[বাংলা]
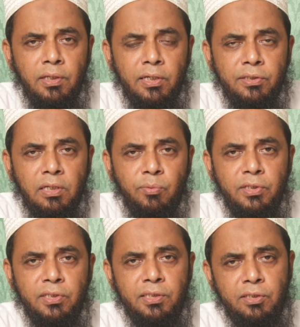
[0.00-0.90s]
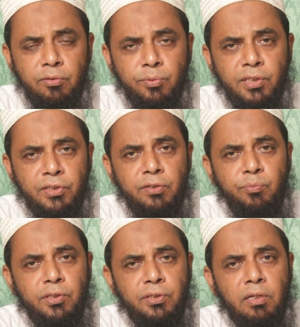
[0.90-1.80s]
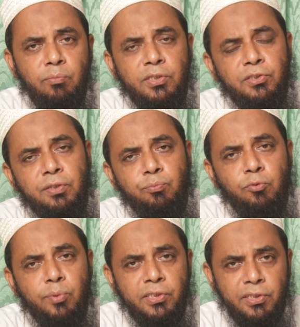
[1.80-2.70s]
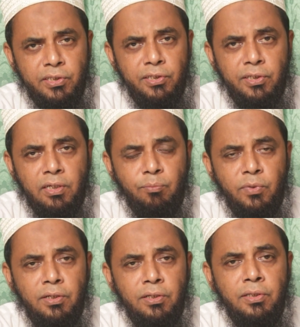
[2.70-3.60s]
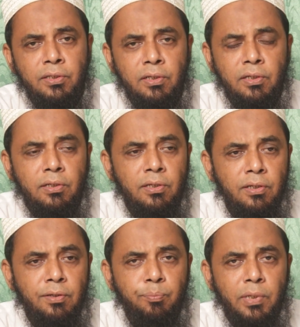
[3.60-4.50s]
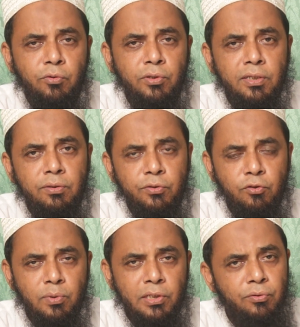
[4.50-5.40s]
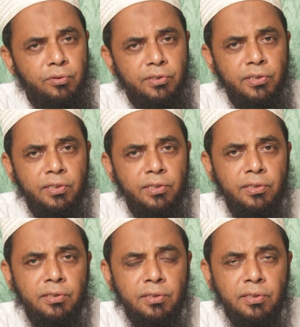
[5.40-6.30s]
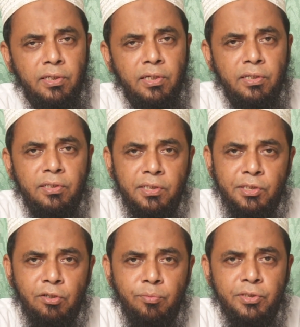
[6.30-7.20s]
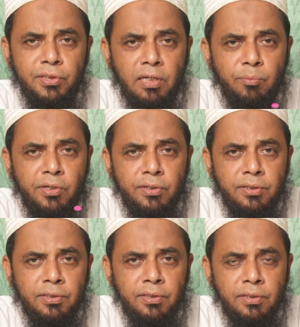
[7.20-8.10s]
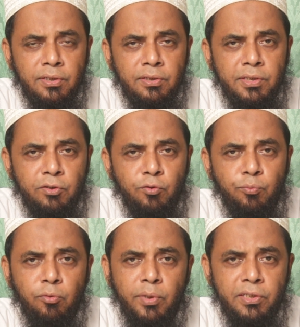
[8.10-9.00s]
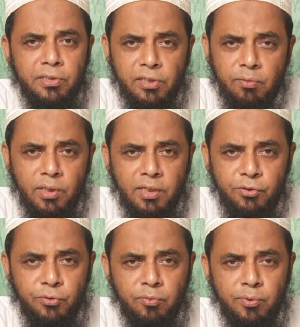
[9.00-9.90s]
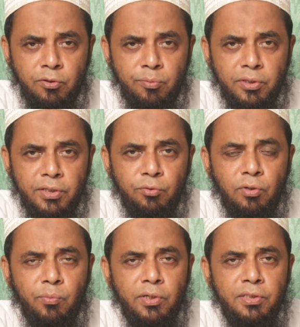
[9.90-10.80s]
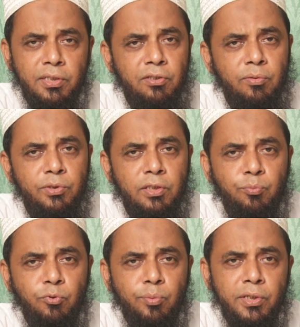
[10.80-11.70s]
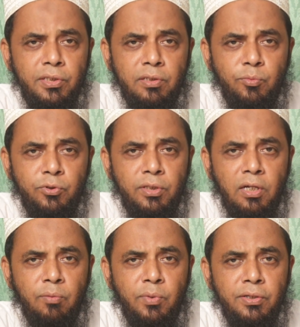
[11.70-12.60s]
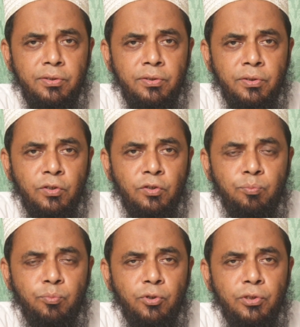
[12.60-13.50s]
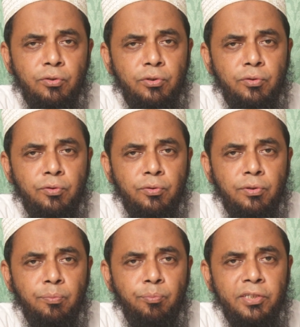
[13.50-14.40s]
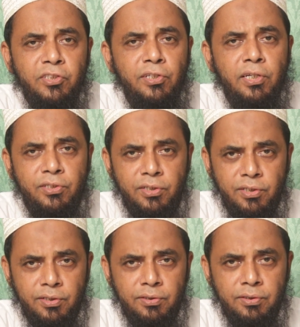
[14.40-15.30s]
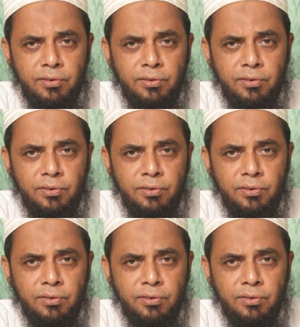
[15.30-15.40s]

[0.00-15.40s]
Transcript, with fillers: এক্ষেত্রে আমাদের দেখতে হবে দেশি বিদেশি আমরা যে প্রোবায়োটিকই নেই আমরা পাউডার অথবা লিকুইড যেটাই নেই এখানে দেখতে হবে যে আমার যে কোনো প্রোবায়োটিক দিয়ে আমার কাজ হতে হবে কিন্তু আমার দেখতে হবে যে প্রোবায়োটিকের মধ্যে আমার প্রয়োজনীয় ব্যাকটেরিয়া আছে কিনা